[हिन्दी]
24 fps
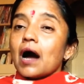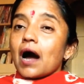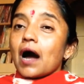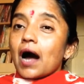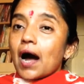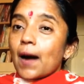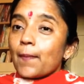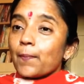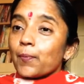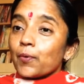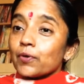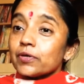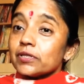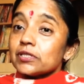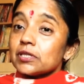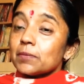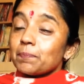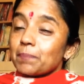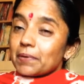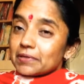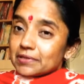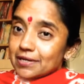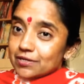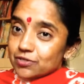आपको यदि
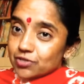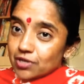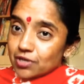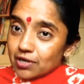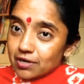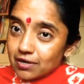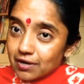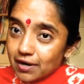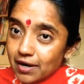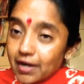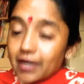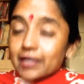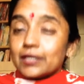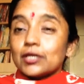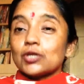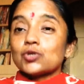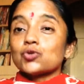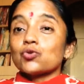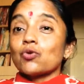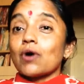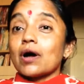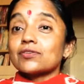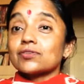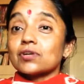पता चल रहा है कि
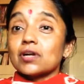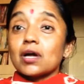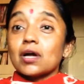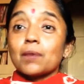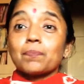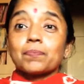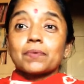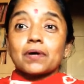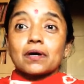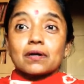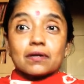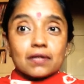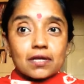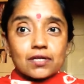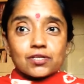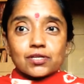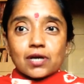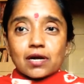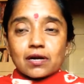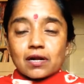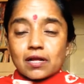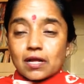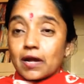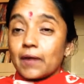जो आचरण आप करने जा
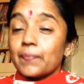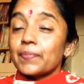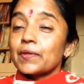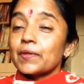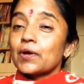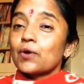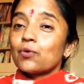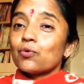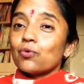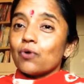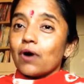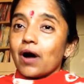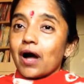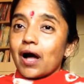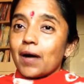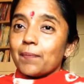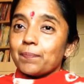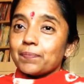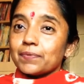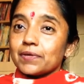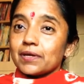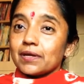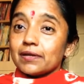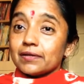रहे हैं वो
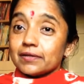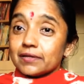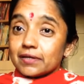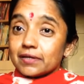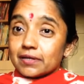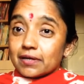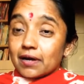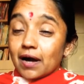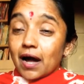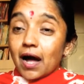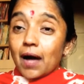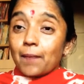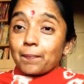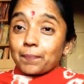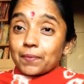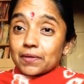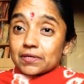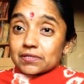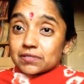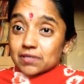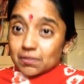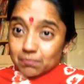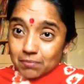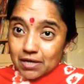आपके लिए आपके
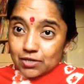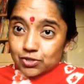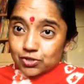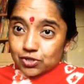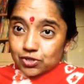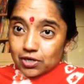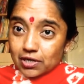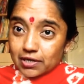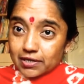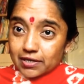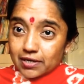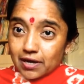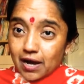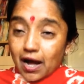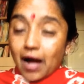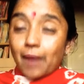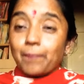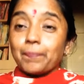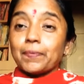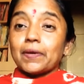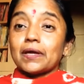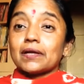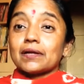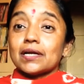समाज के लिए
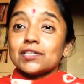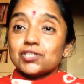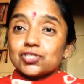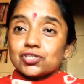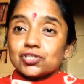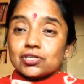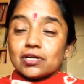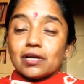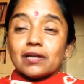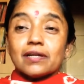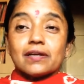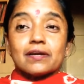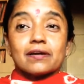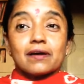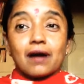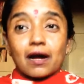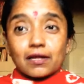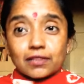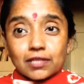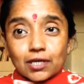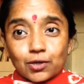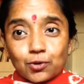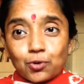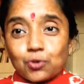आपके राष्ट्र के लिए
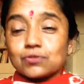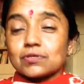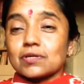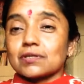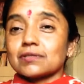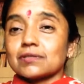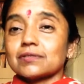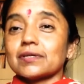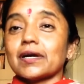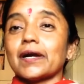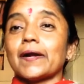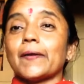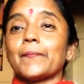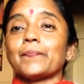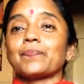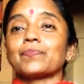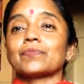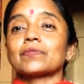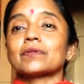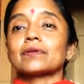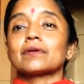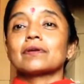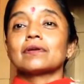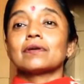घातक हो सकता है
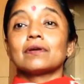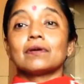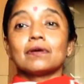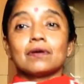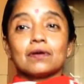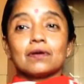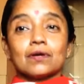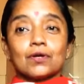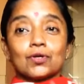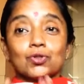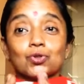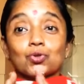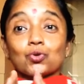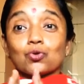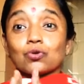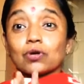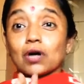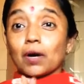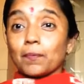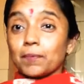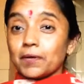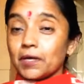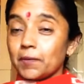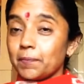तो
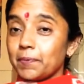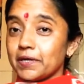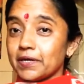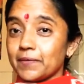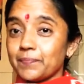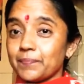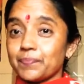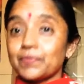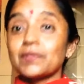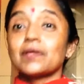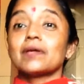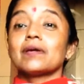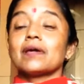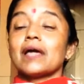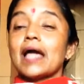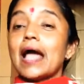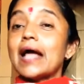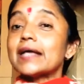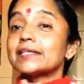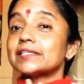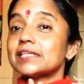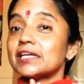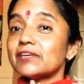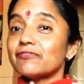कभी भी
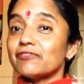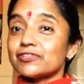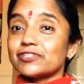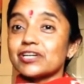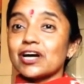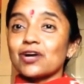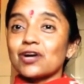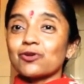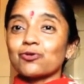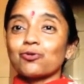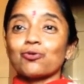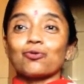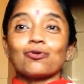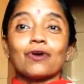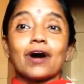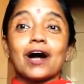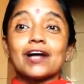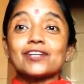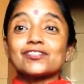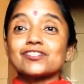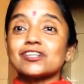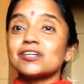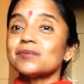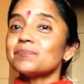ऐसे विचार को
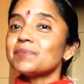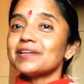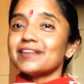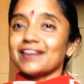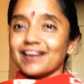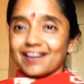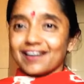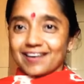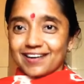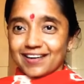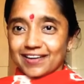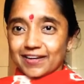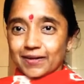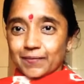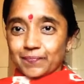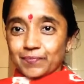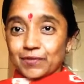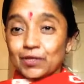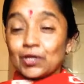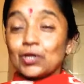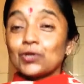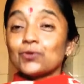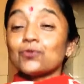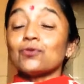आचरण में ना लाएं
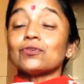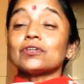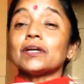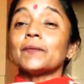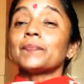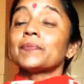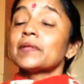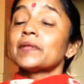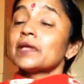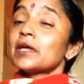क्योंकि